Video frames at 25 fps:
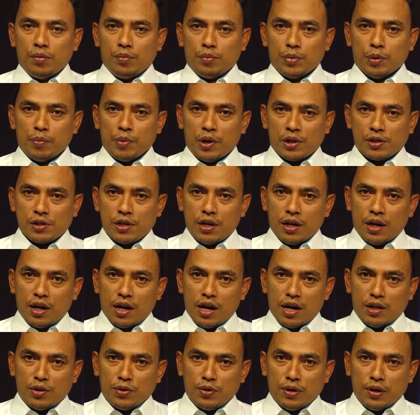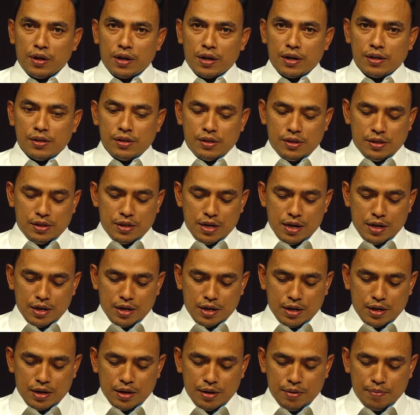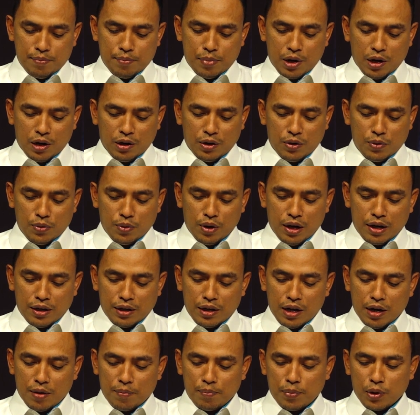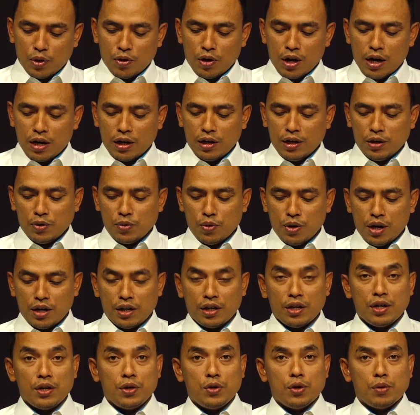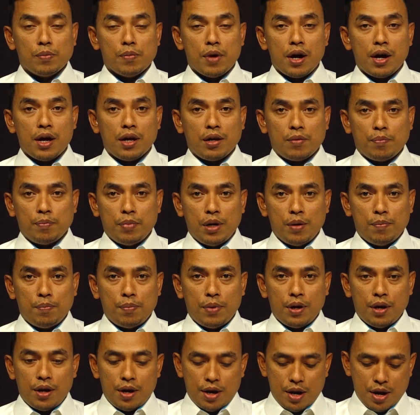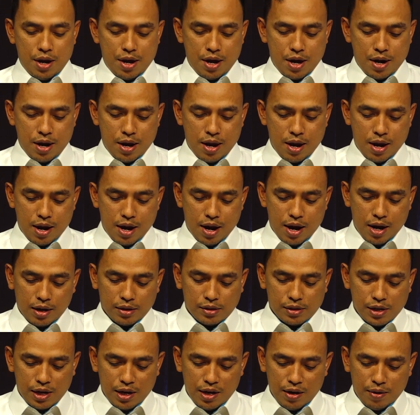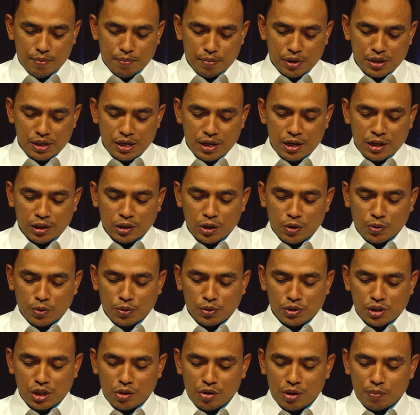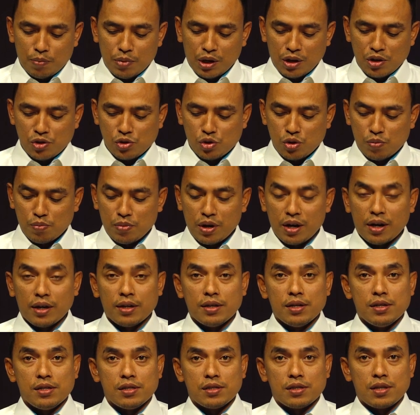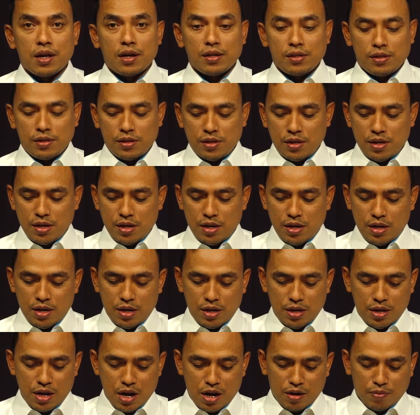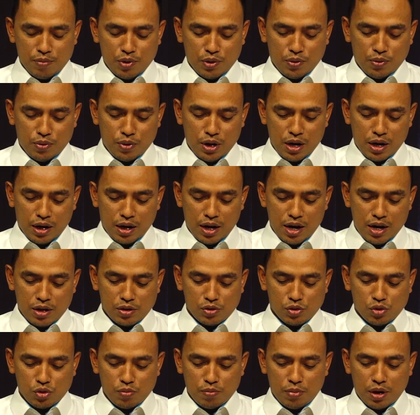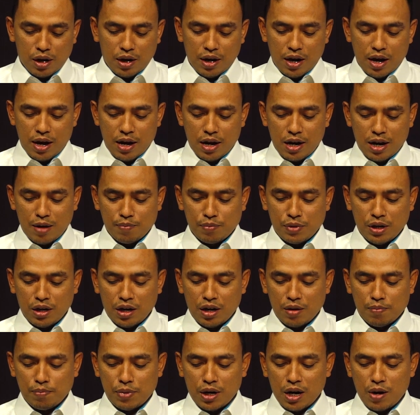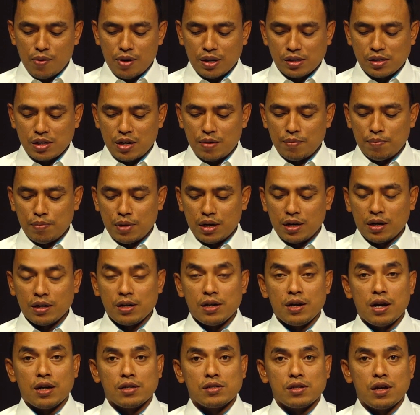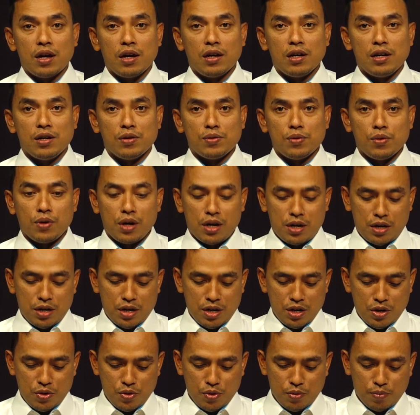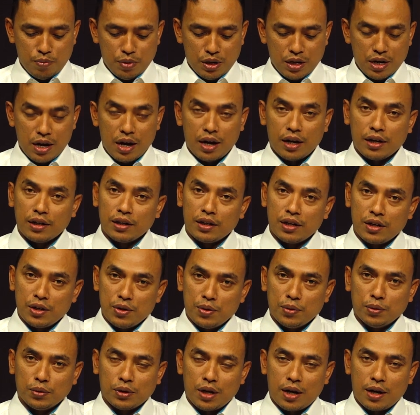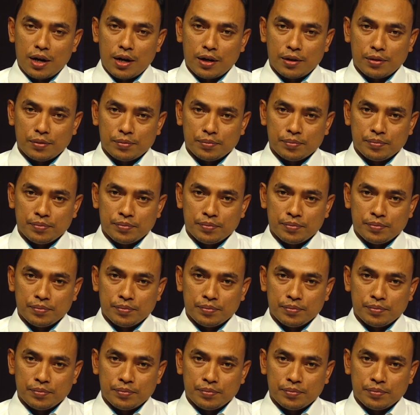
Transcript: Pemirsa Kanun Rencana Perlindungan dan Pengelolaan Lingkungan Hidup RPP LH Aceh menjadi tanggung jawab bagi semua instansi yang menggunakan sumber daya alam dengan pengawasan pada Dinas Lingkungan Hidup dan Kehutanan.